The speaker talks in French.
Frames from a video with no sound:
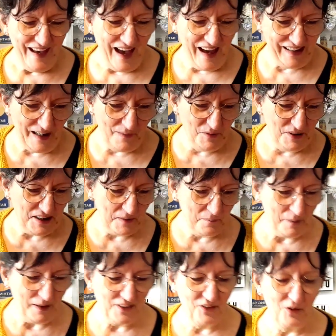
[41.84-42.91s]
avec la boutique
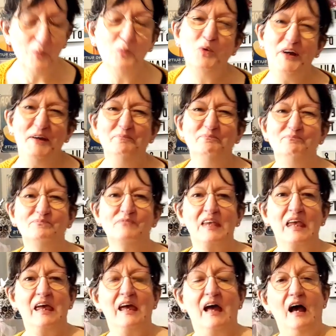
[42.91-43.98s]
Pensomui.
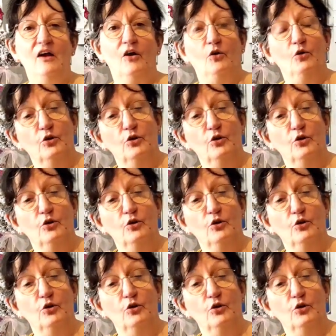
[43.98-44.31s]
Alors,